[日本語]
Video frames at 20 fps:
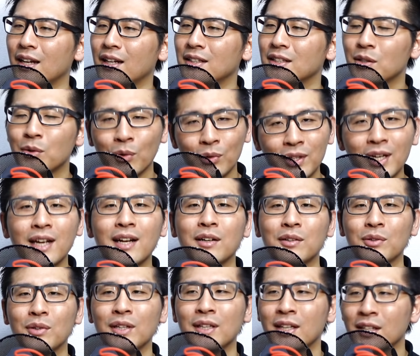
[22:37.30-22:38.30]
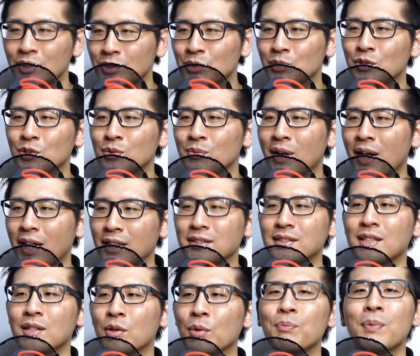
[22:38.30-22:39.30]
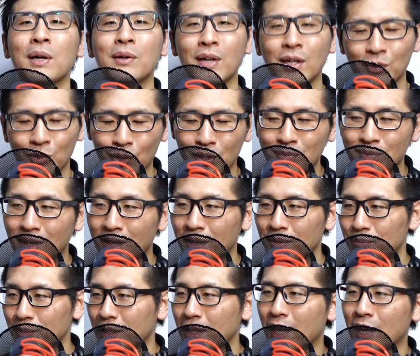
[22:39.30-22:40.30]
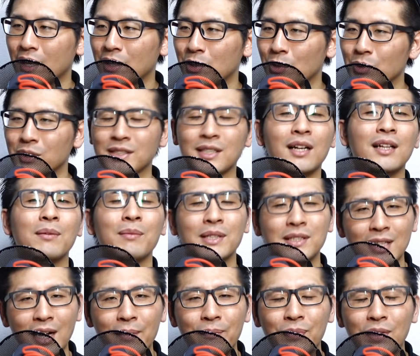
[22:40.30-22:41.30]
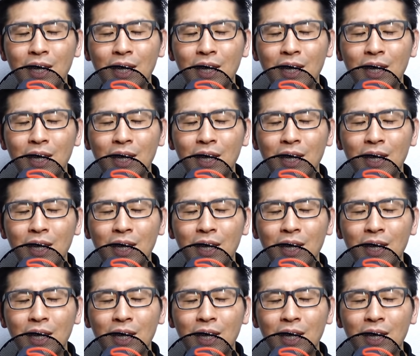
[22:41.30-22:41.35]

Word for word: ニコンダイレクトで798,600円と今見たら表記されてました。